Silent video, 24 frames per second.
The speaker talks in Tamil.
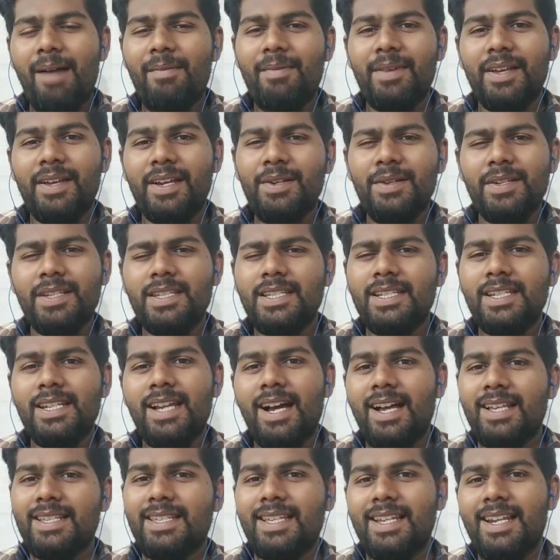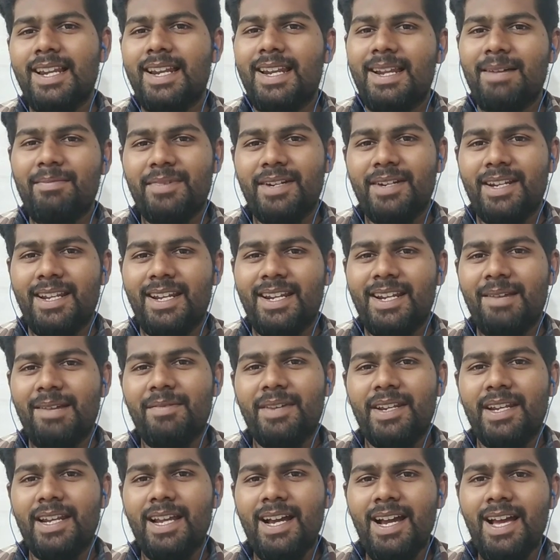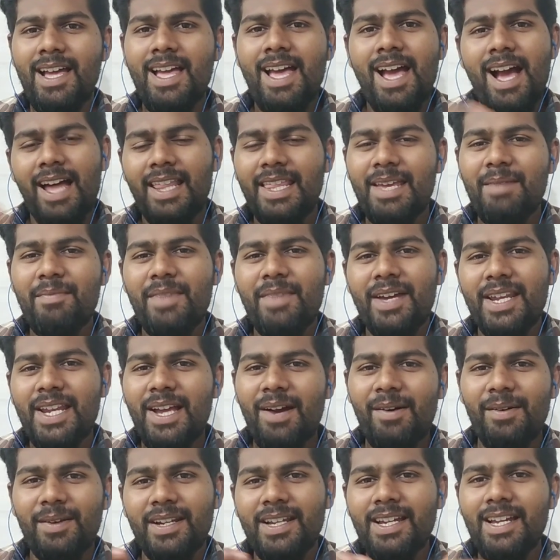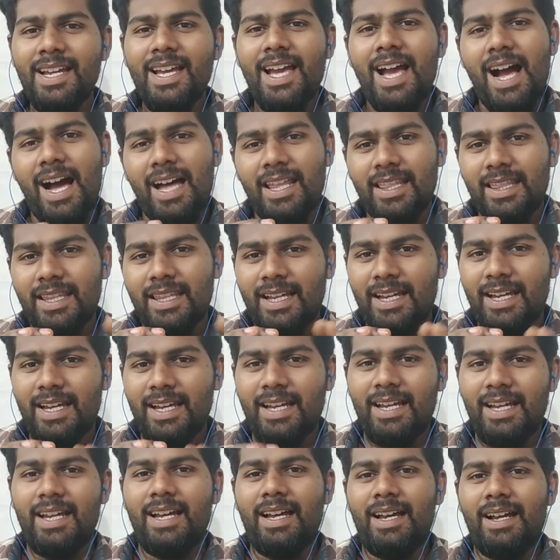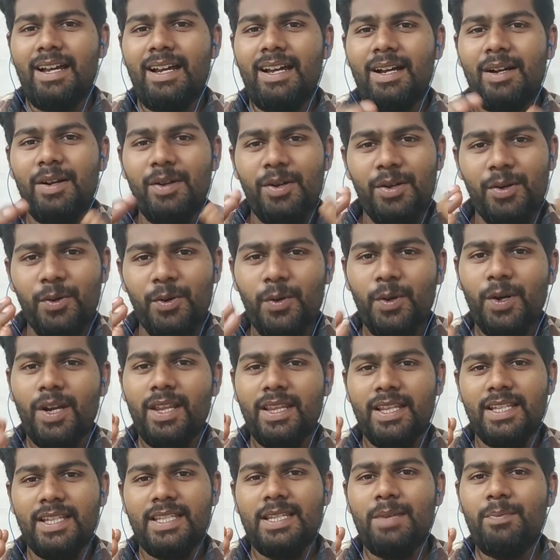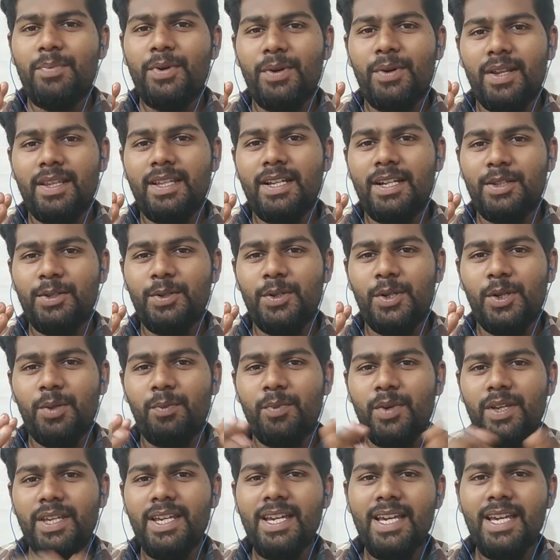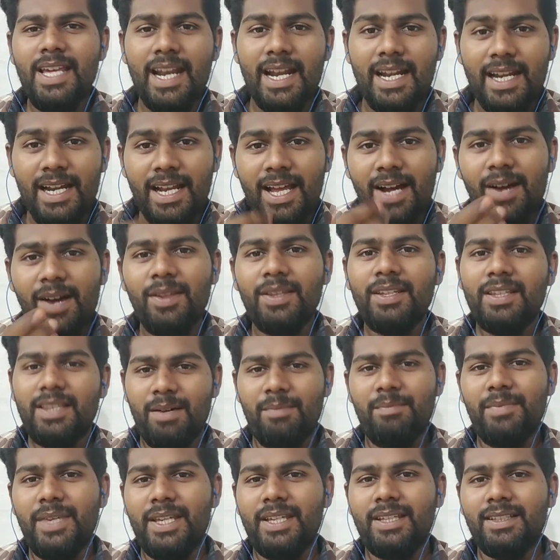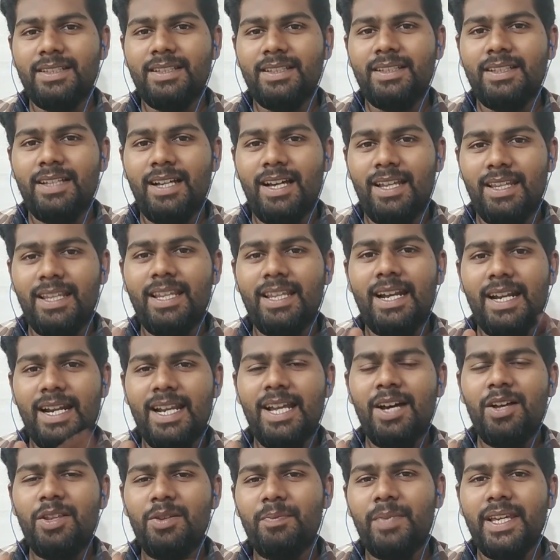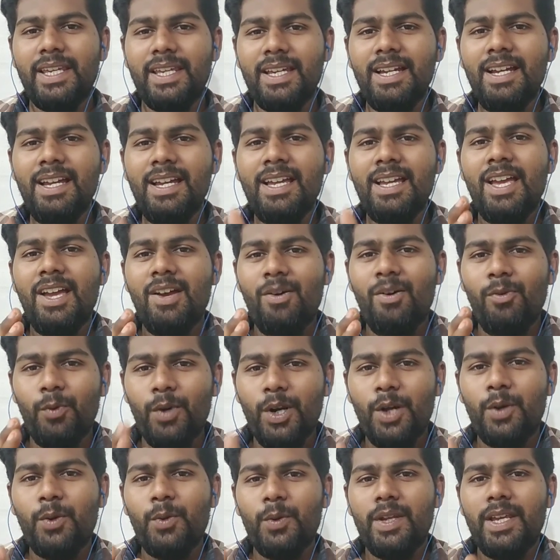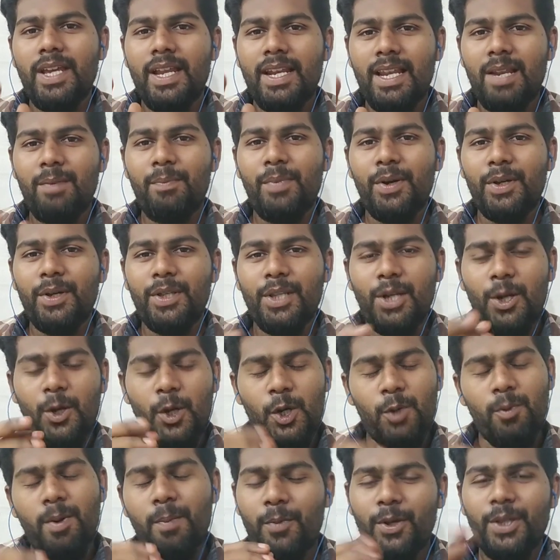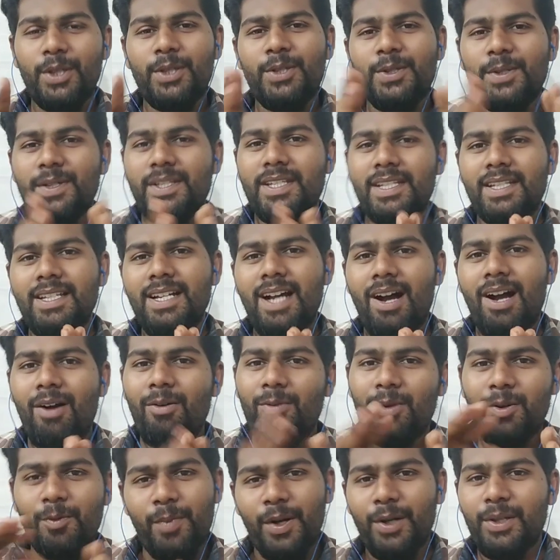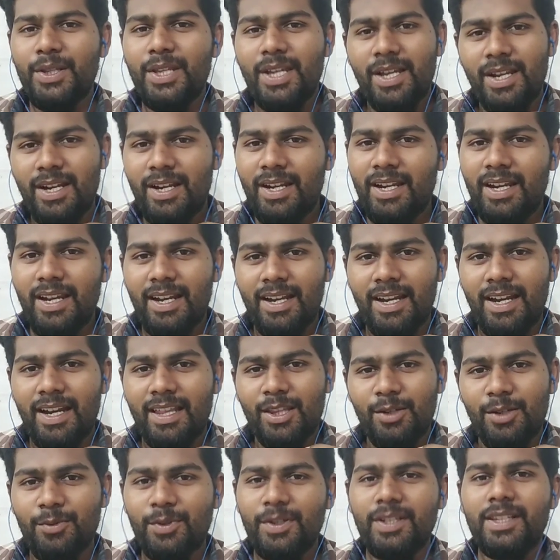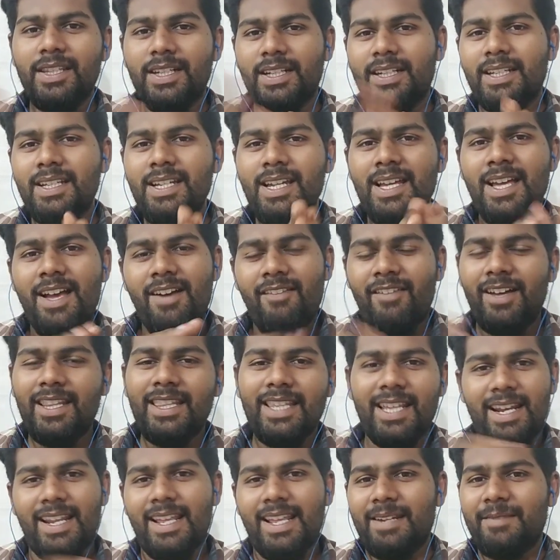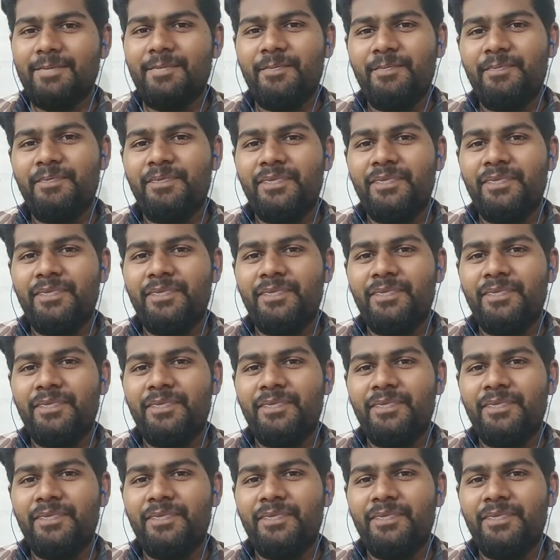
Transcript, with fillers: அப்படிங்கிற ஒரு சின்ன ஆசையில் என்ன பண்ணுறது அப்படின்னா அதே மாதிரி அவர் அந்த குடத்தை செப்பு குடத்தை எடுத்து கொண்டு போய் ரெண்டாவது தம்பி அந்த ரெண்டாவது பையன் உழக்கூடிய நிலப்பகுதியில் கொண்டு போய் புதைச்சி வச்சுட்டு அவர் பகுதியை நிலத்தை உழுதுட்டு வந்துடுறார்